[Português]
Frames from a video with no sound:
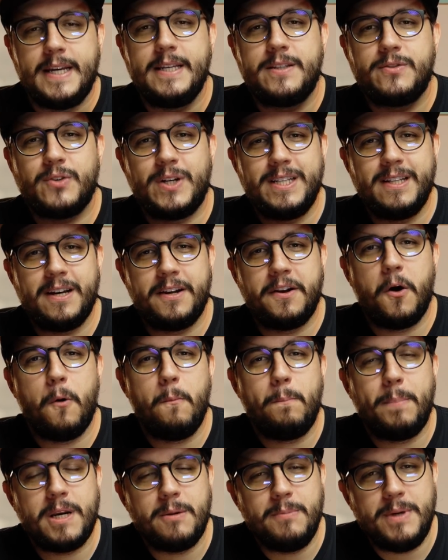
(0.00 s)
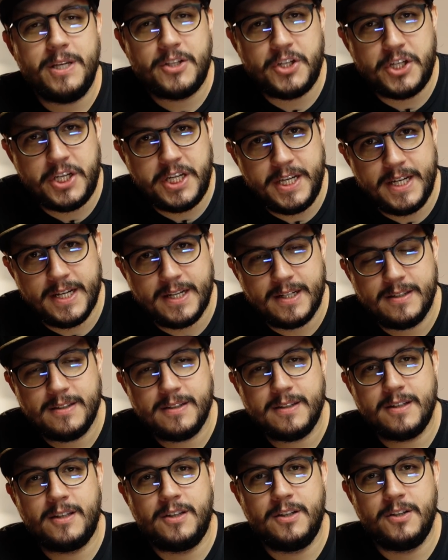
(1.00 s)
Isso ainda não permitia
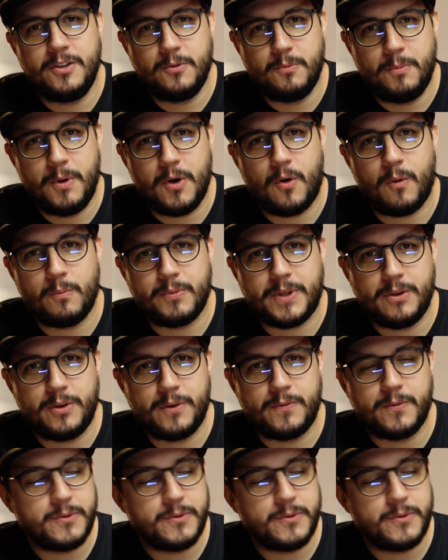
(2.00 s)
que o meu computador